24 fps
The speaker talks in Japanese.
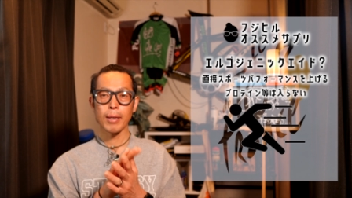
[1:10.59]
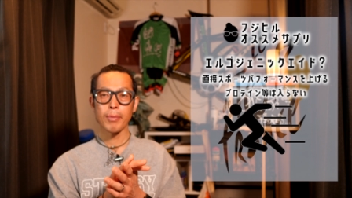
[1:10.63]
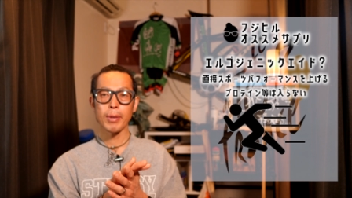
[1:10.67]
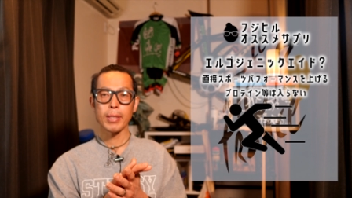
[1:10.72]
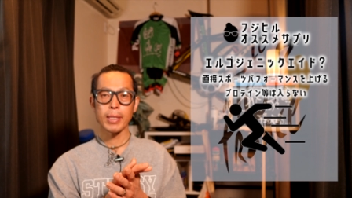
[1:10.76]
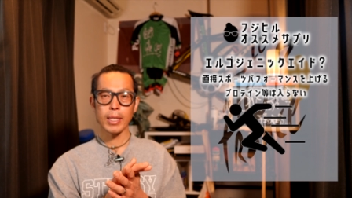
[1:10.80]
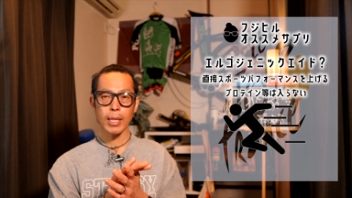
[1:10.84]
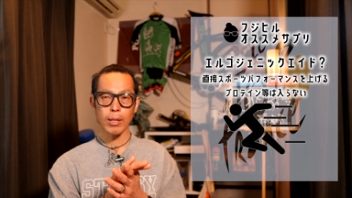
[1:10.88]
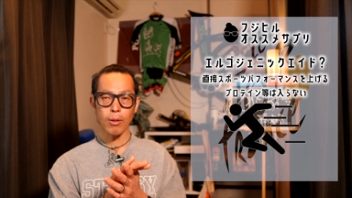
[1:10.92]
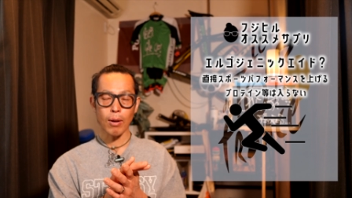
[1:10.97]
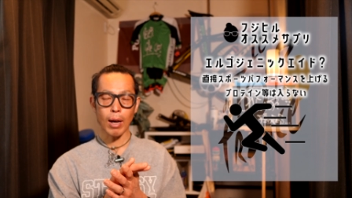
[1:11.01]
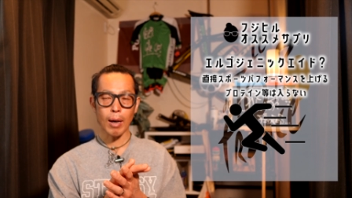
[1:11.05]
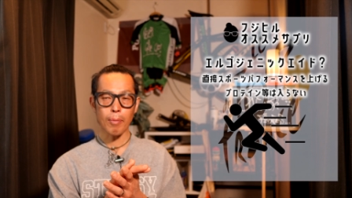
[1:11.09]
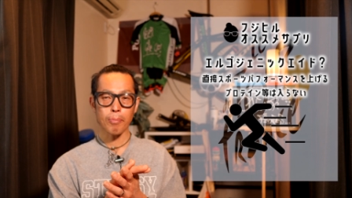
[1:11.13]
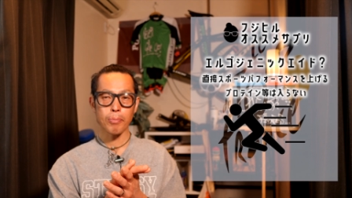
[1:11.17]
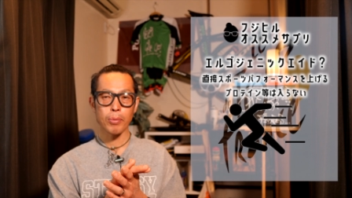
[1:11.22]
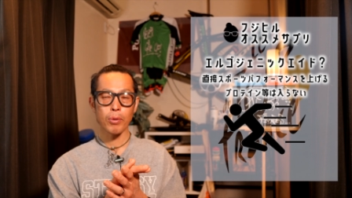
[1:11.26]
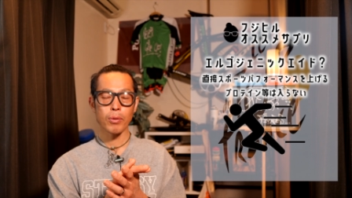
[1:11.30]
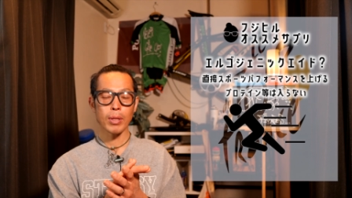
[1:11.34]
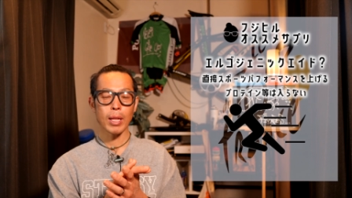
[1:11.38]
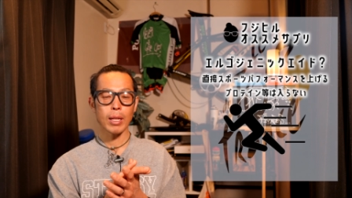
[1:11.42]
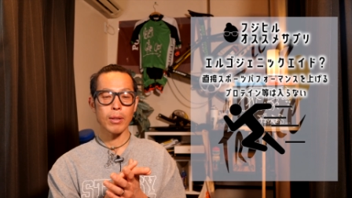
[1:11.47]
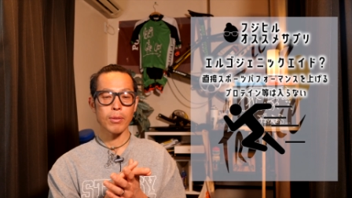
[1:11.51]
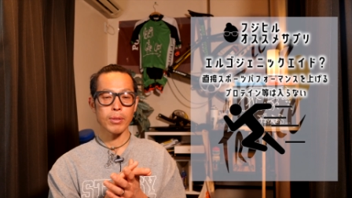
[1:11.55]
調べての
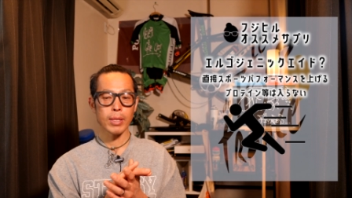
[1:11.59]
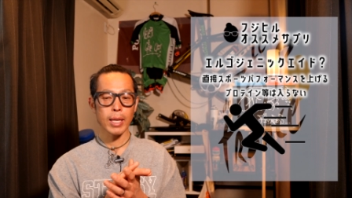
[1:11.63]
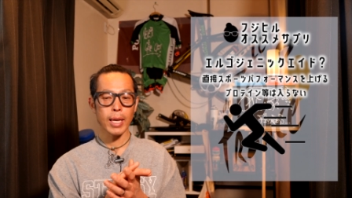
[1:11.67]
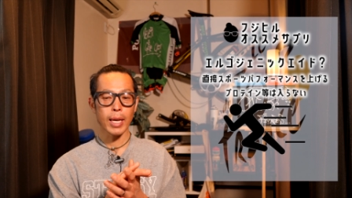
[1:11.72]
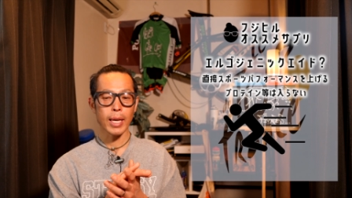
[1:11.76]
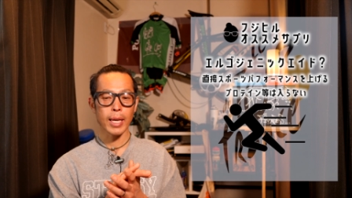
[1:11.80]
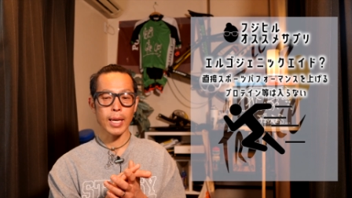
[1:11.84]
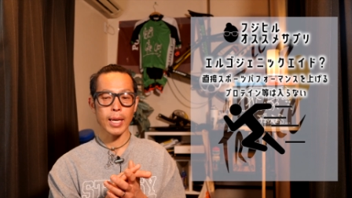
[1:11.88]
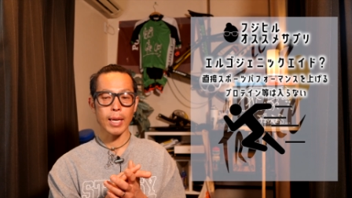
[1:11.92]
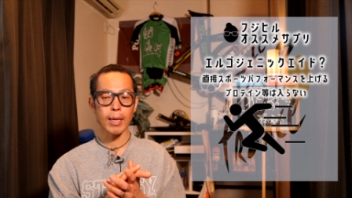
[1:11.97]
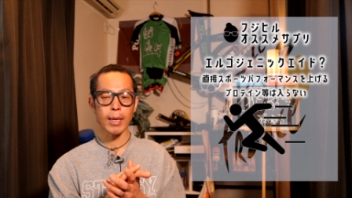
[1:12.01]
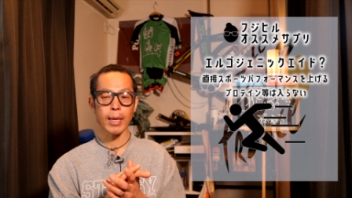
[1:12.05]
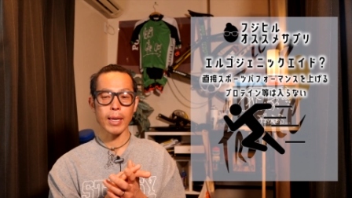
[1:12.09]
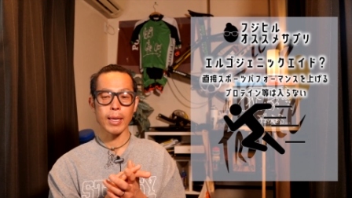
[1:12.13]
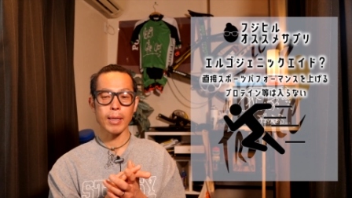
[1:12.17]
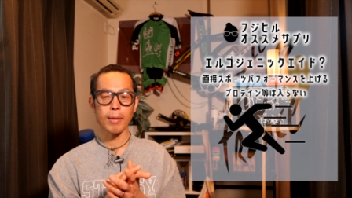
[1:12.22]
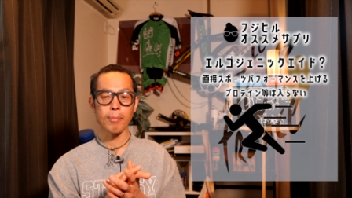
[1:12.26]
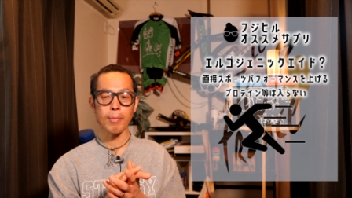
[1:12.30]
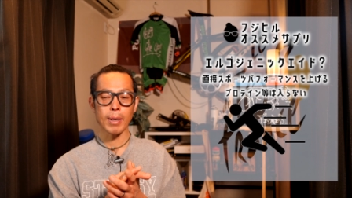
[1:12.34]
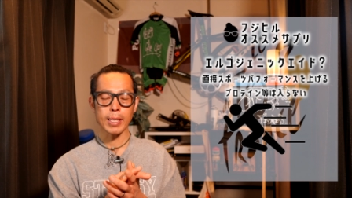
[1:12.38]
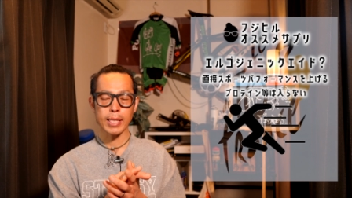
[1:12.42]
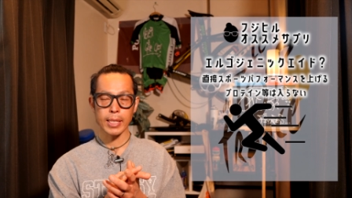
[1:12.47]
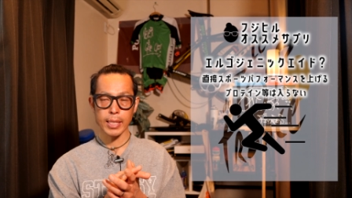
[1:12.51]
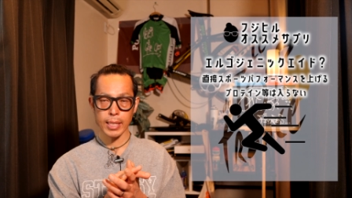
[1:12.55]
発表なので、
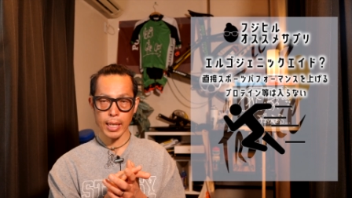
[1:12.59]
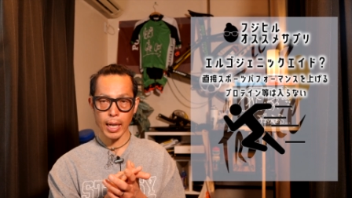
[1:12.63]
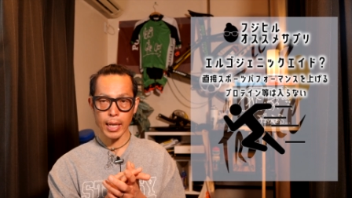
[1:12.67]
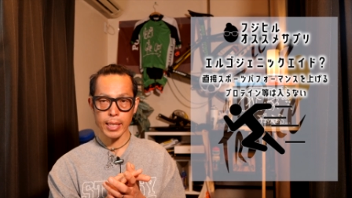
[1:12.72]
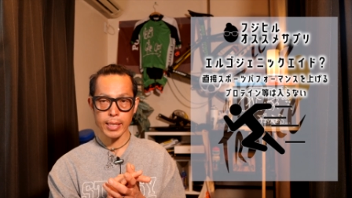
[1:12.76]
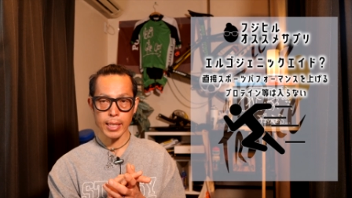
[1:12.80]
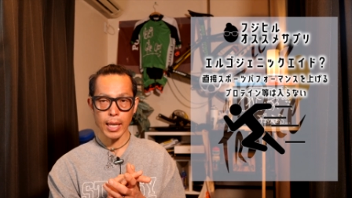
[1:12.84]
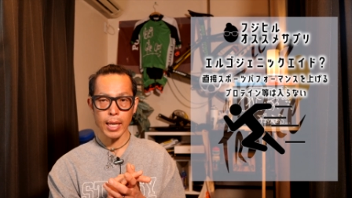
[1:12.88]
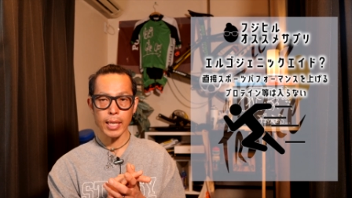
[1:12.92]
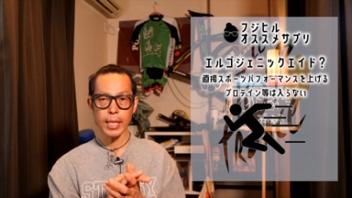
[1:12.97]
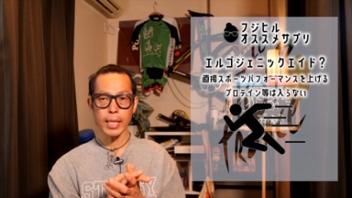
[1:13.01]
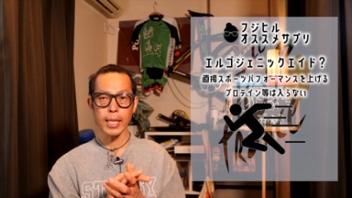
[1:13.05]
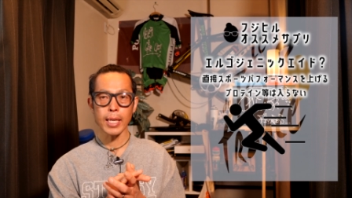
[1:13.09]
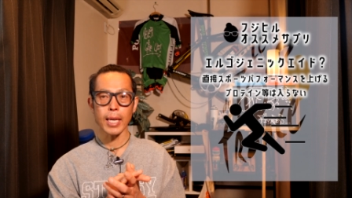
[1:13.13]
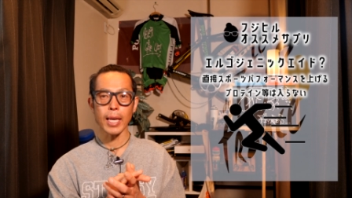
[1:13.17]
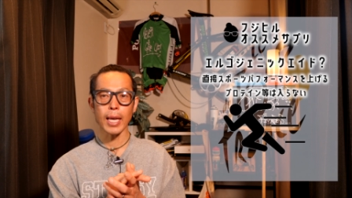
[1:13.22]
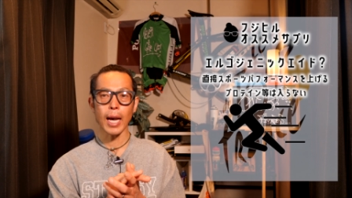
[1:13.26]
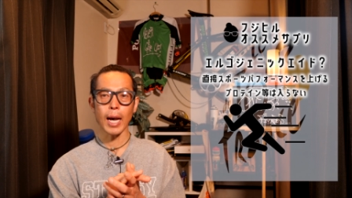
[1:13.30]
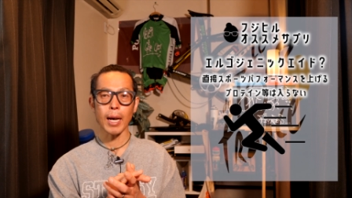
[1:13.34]
えー、間違いない